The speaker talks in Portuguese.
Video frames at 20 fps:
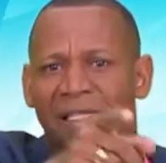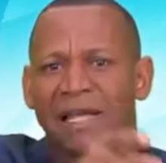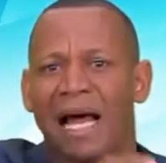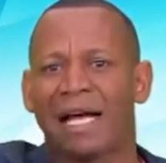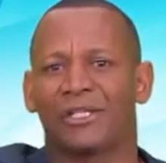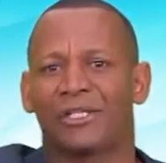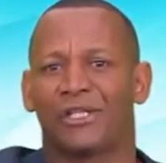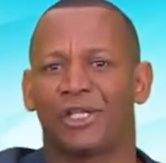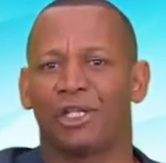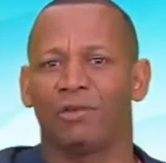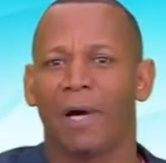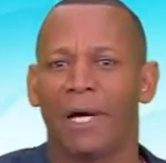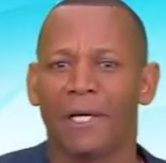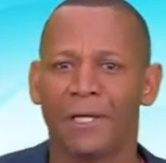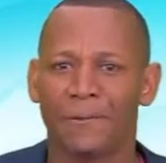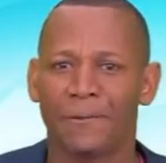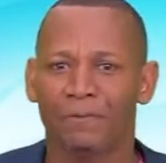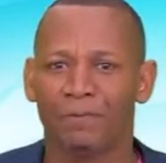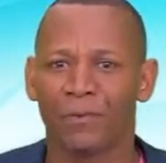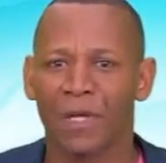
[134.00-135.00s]
está agindo
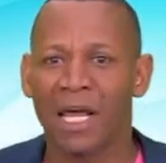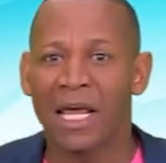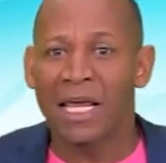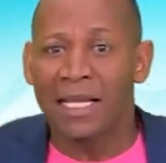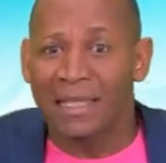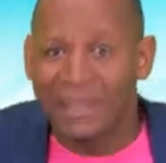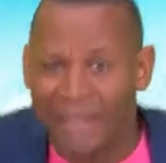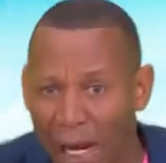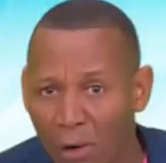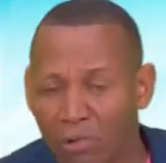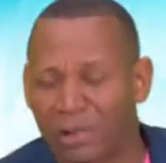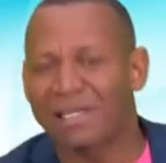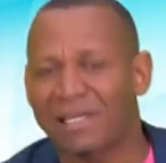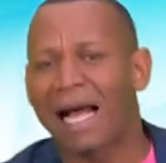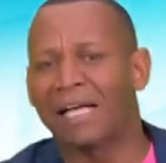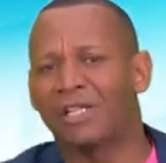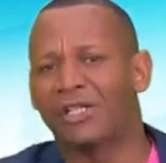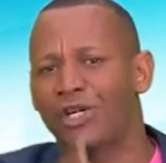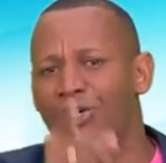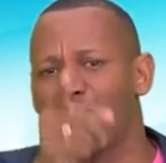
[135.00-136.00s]
aí. Deus
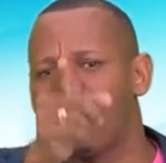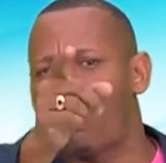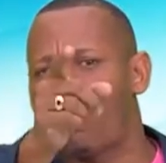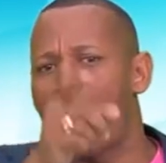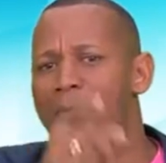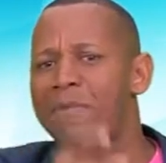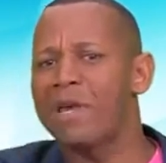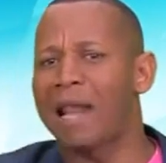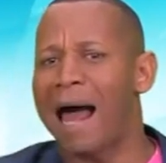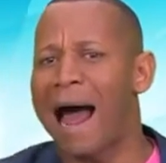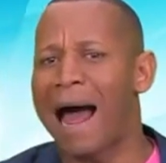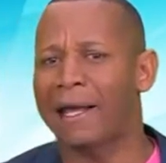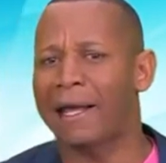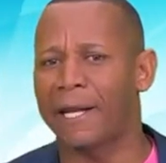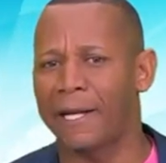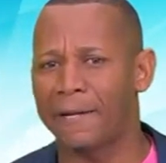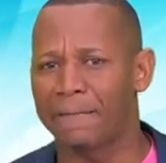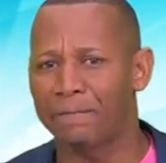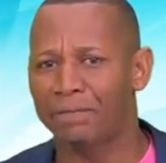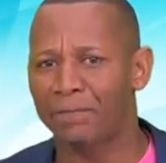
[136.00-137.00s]
está agindo com
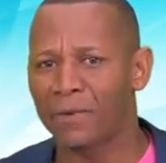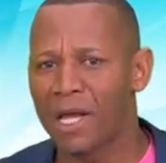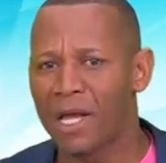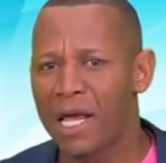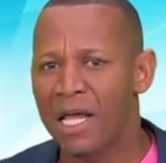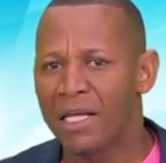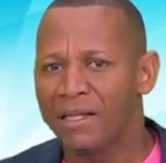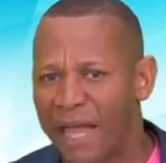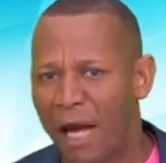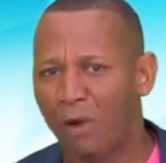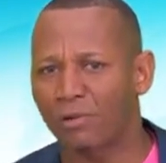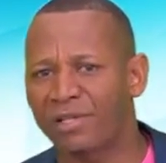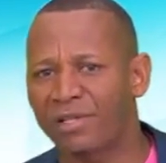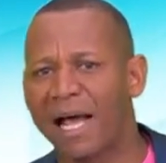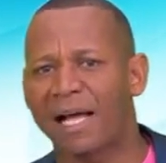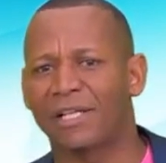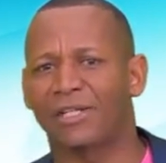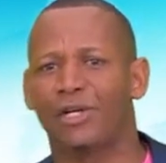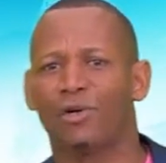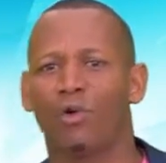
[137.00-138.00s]
milagre. Deus
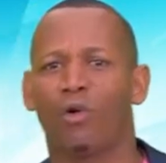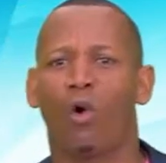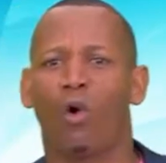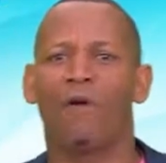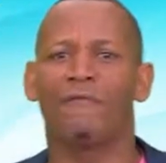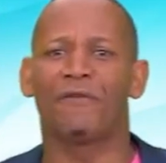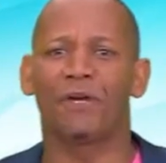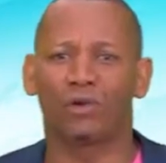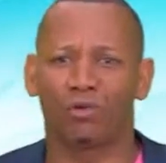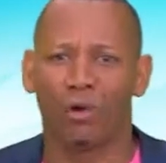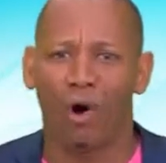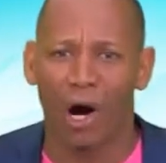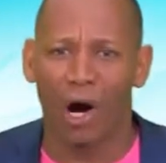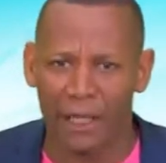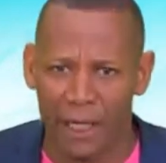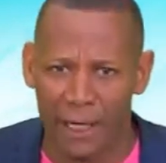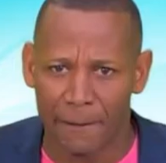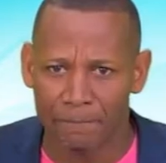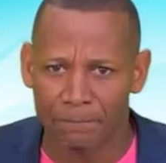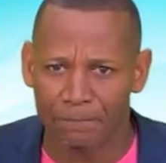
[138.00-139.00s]
está agindo com
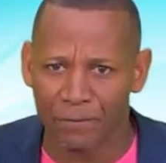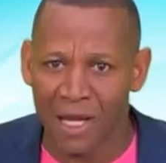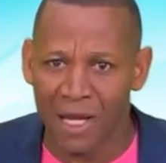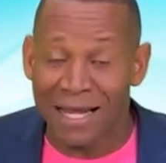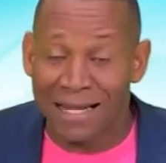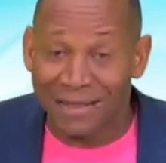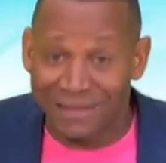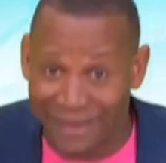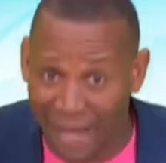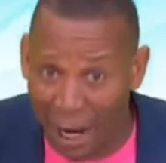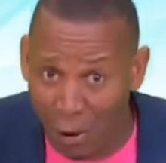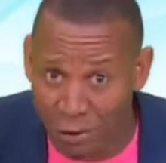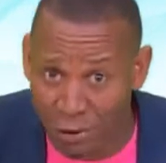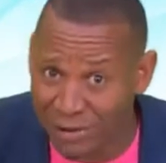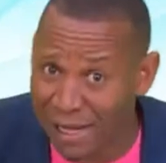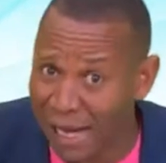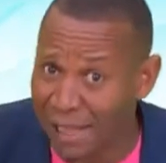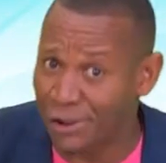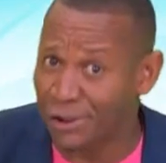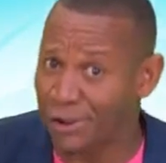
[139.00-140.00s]
vitória. Deus
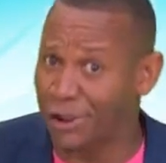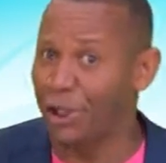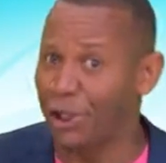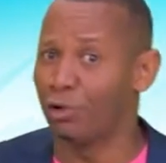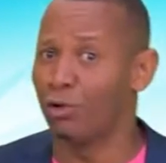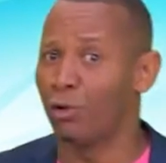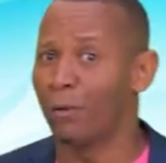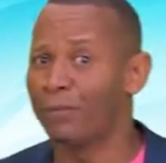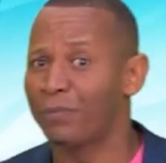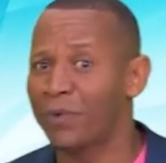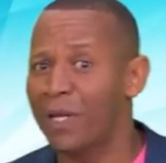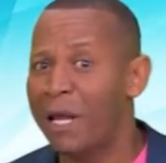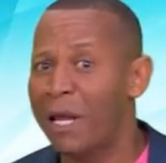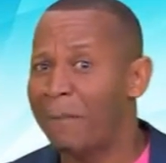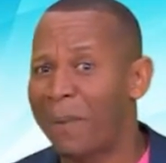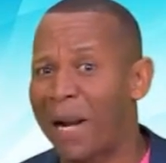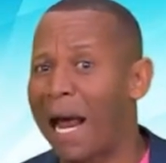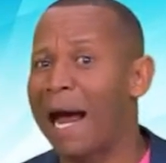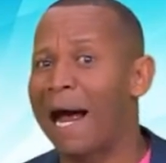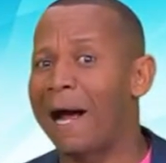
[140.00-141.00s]
está agindo
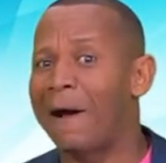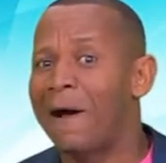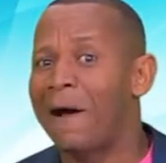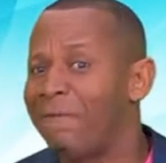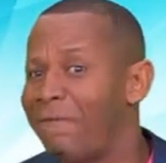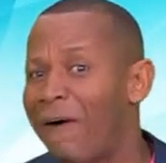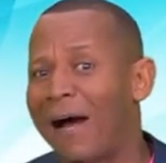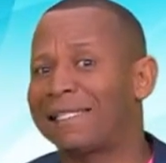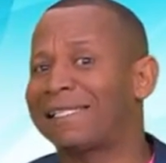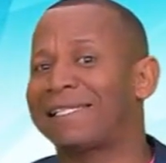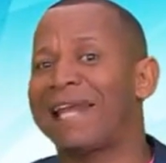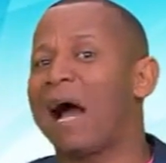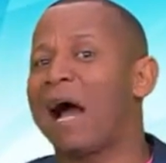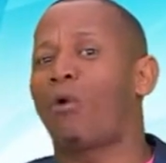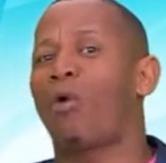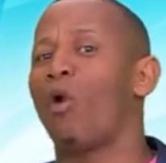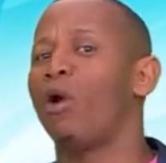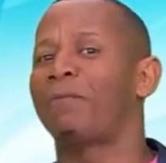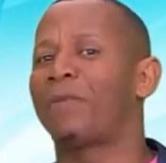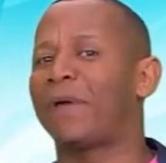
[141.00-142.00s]
para fazer
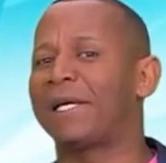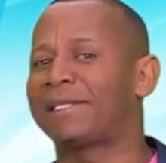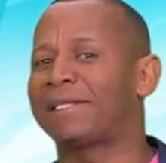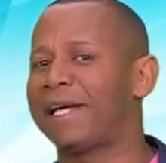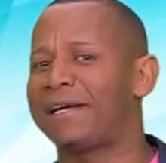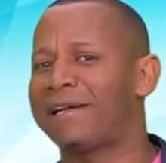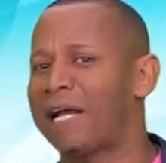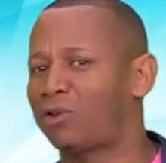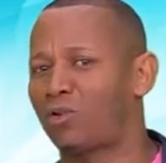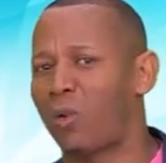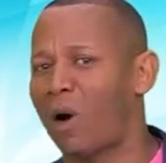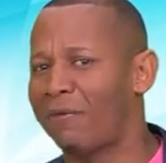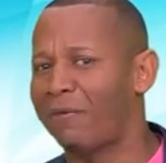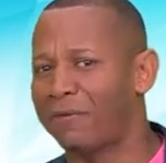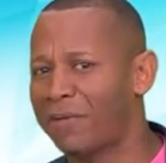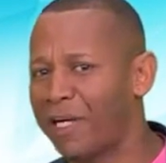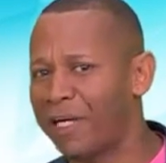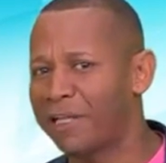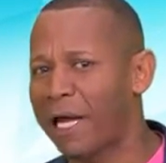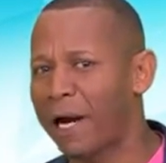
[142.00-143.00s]
acontecer na tua
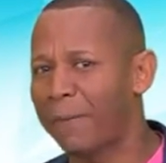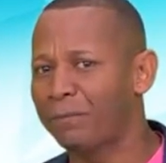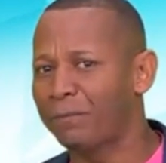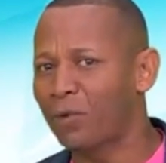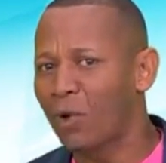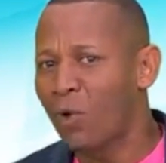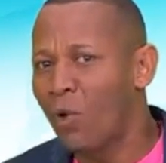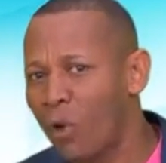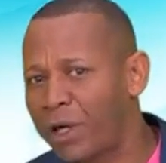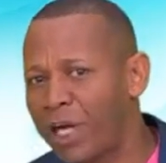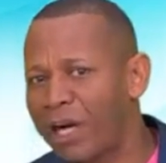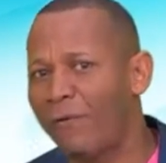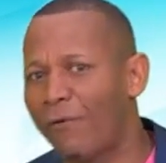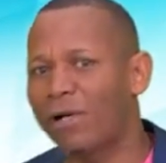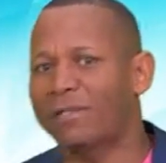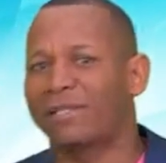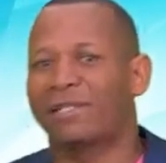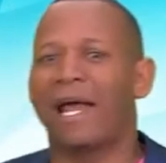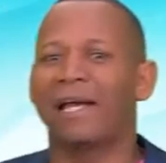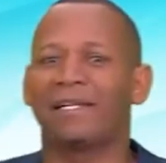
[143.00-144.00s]
vida o que
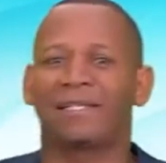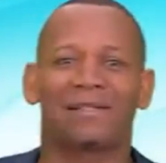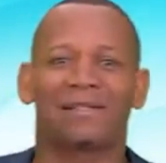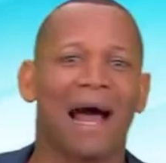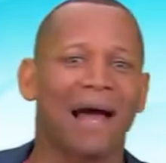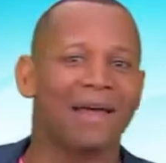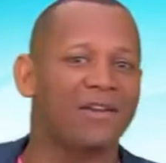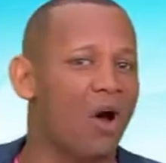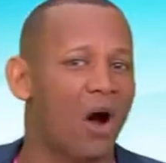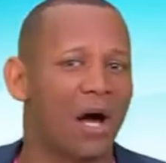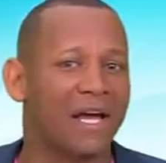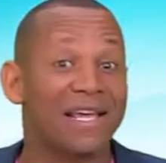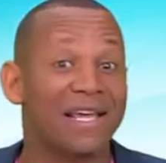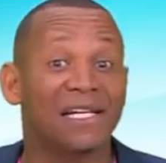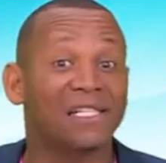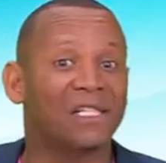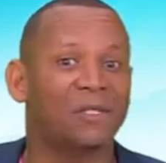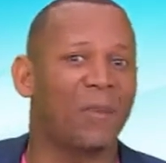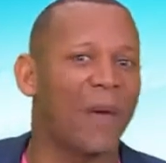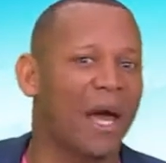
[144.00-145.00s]
você está aí ó,
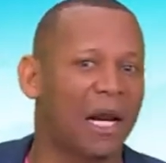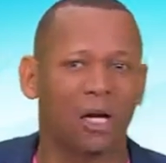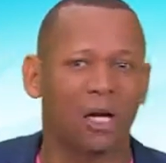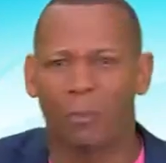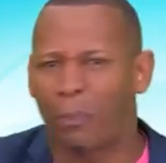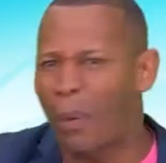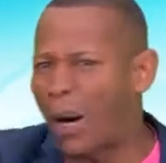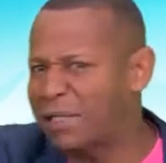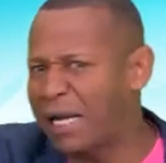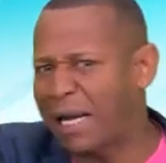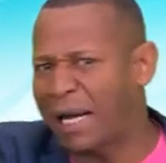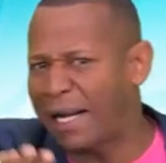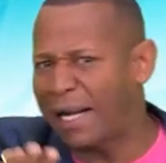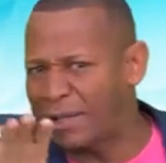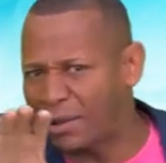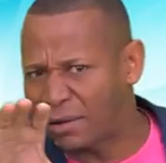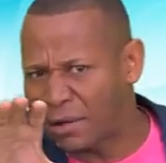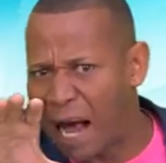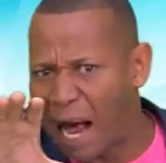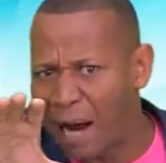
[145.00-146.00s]
esperando. Pode
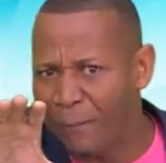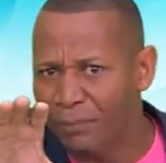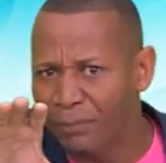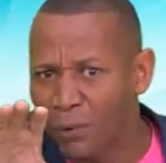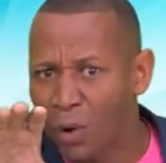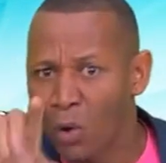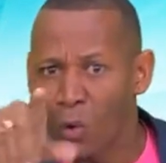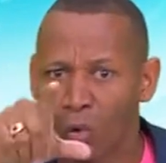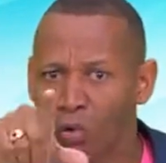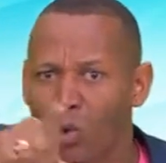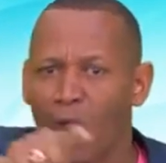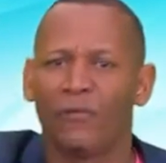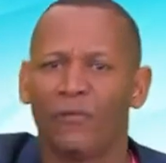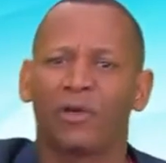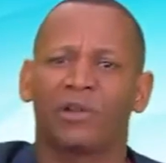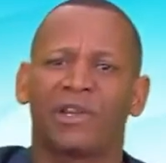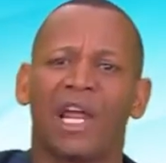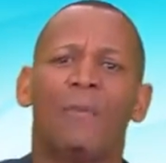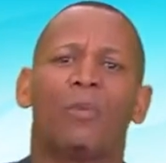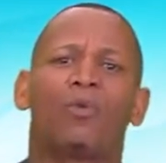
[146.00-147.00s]
acreditar, o
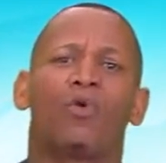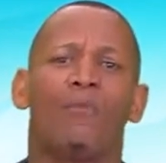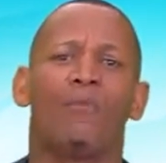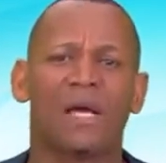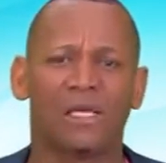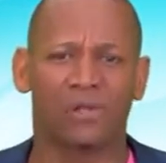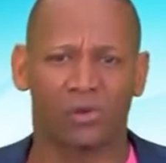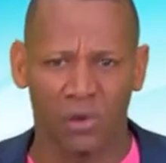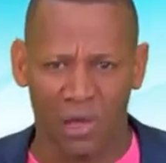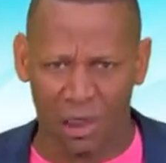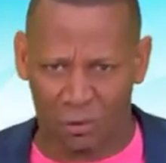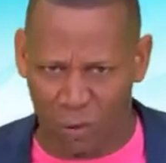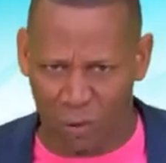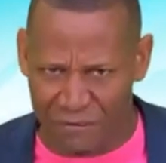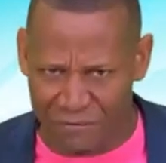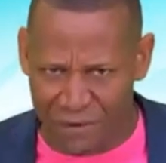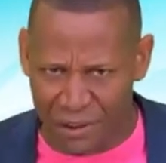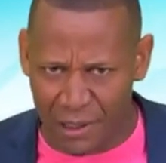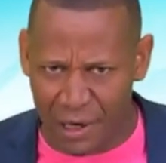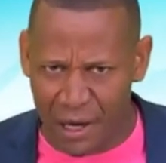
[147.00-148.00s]
novo tempo começou na
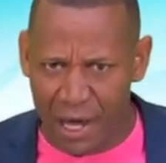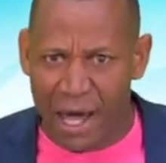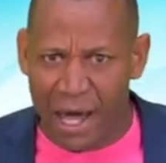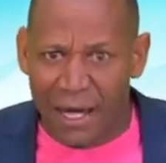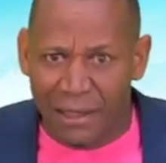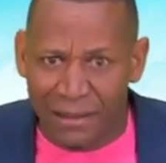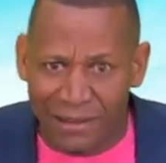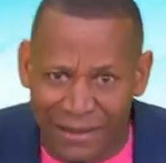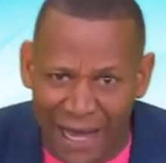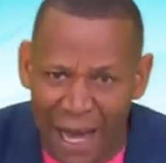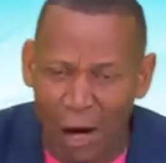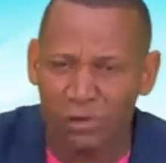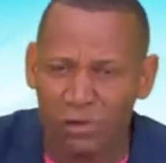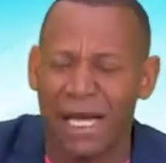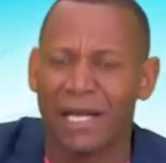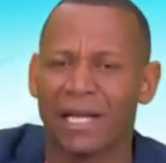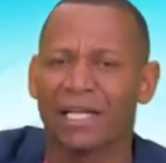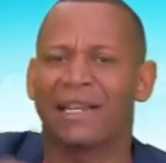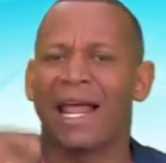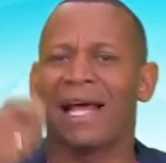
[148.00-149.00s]
tua vida.
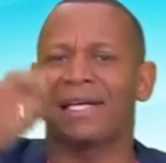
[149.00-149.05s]
Deus ele